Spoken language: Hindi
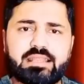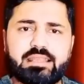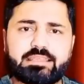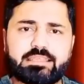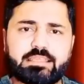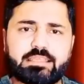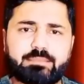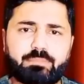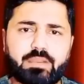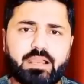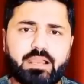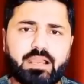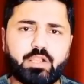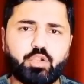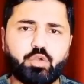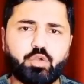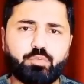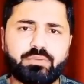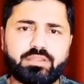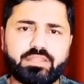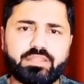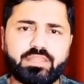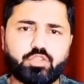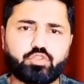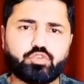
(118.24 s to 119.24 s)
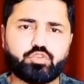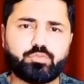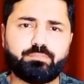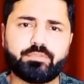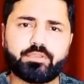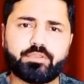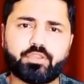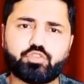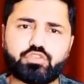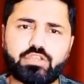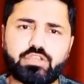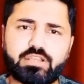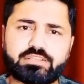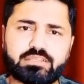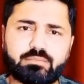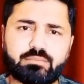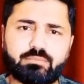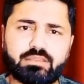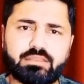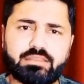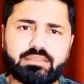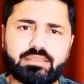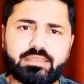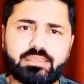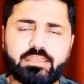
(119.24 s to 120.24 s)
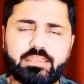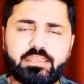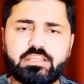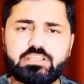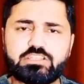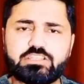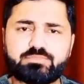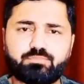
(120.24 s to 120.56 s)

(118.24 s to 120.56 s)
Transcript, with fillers: जा रहा है कि पहाड़ों पर ये जो प्रोजेक्ट बन रहे हैं